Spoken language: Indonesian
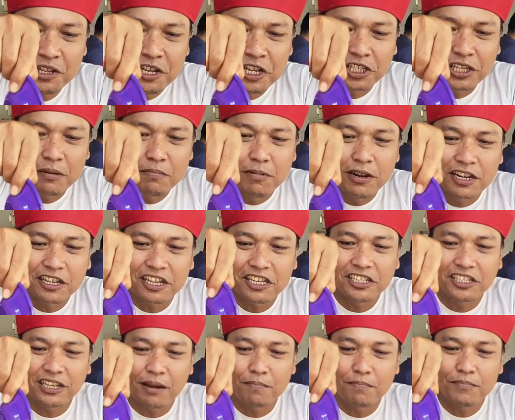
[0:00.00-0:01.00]
Ini sambal
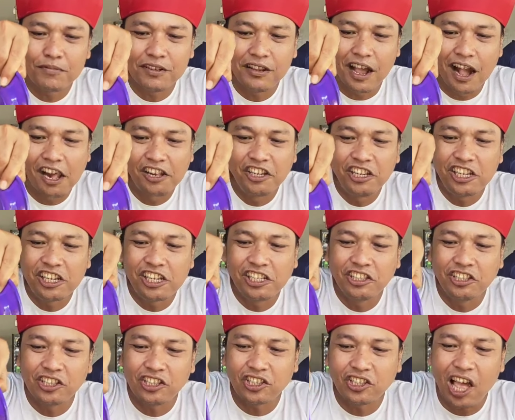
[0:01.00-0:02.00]
kecapnya, ini
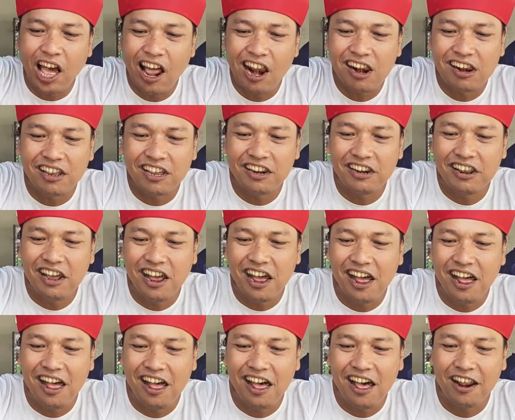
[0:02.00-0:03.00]
kental
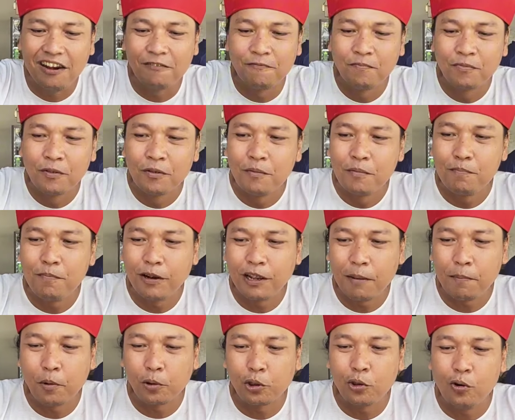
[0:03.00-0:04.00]
kedan.
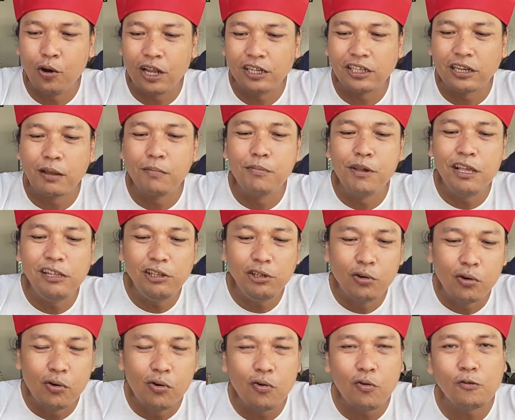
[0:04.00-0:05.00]
Pakai potongan cabai
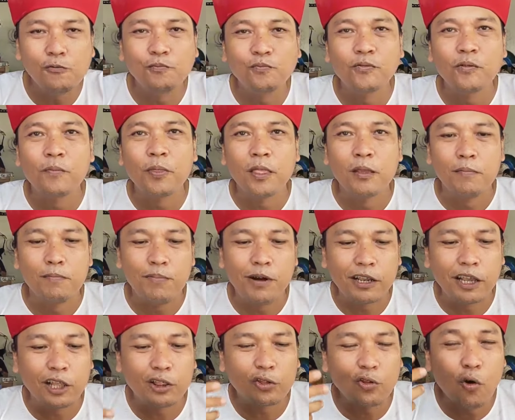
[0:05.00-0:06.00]
hijau,
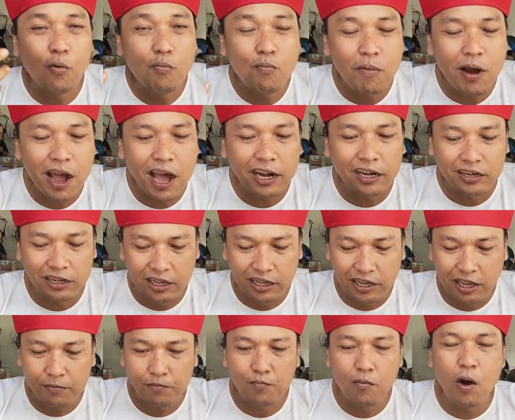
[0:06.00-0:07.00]
pakai tomat
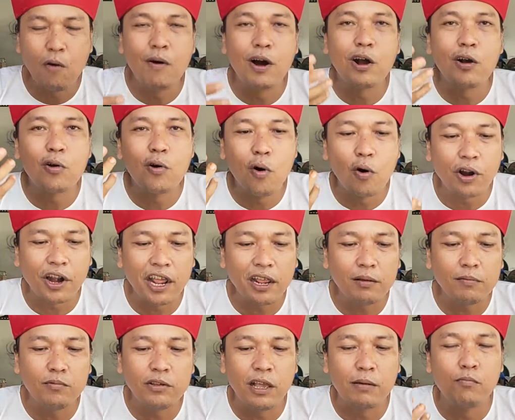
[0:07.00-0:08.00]
ya kan, bawang
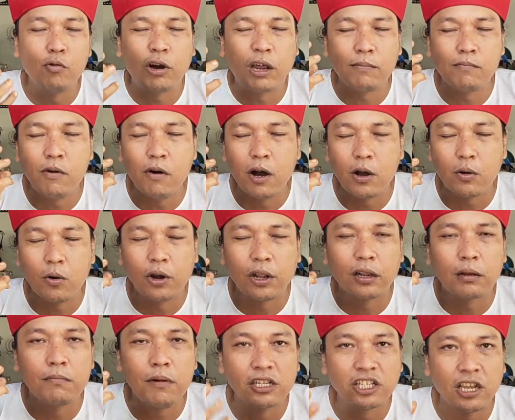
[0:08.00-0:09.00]
goreng yang bukan bawang
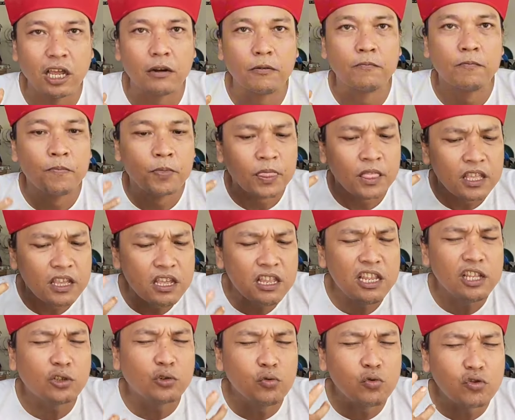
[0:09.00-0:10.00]
goreng kemasan.
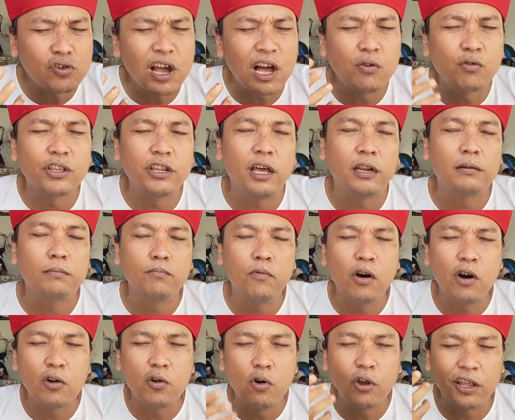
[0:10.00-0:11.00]
Ini suka aku kedan,
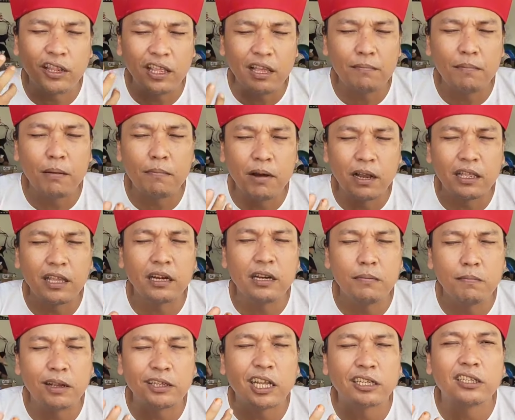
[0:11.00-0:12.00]
bawang gorengnya memang yang
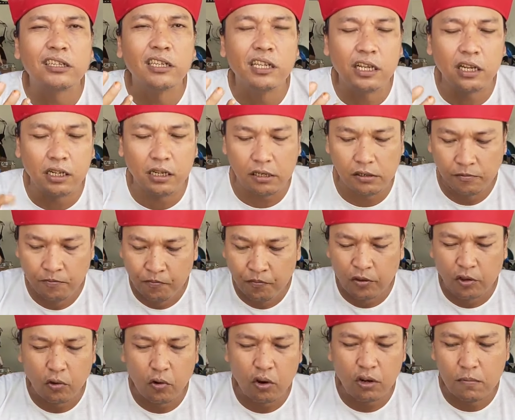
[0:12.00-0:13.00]
dimasak sendiri.
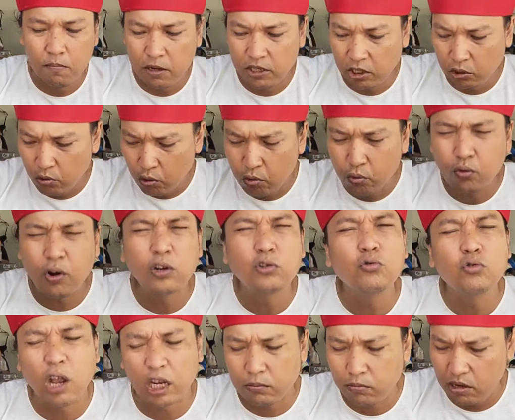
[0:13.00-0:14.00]
Kalau kemasan tuh aku kurang
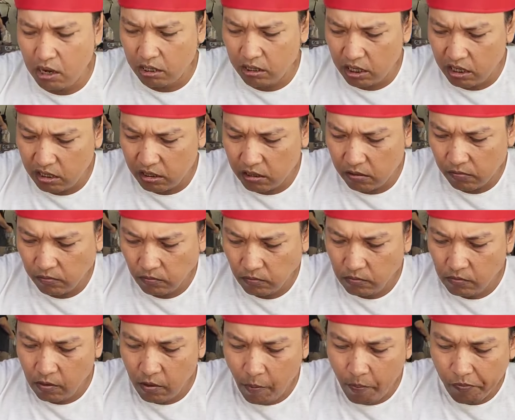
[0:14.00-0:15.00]
suka sebenarnya ya kan.
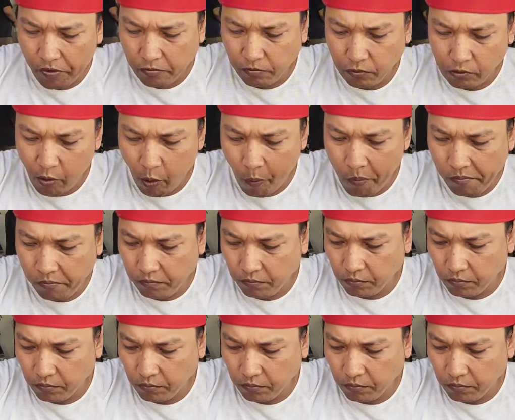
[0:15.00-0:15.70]
Hmm.